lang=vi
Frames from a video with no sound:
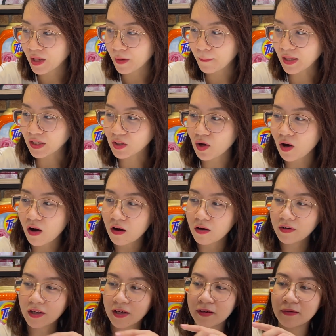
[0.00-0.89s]

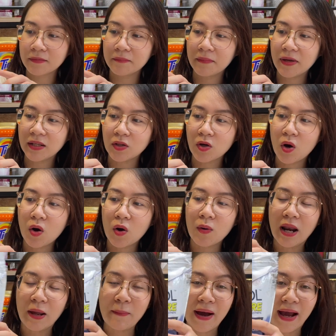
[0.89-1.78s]
menthol nè
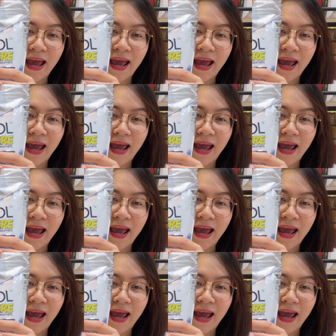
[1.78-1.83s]
menthol là bạc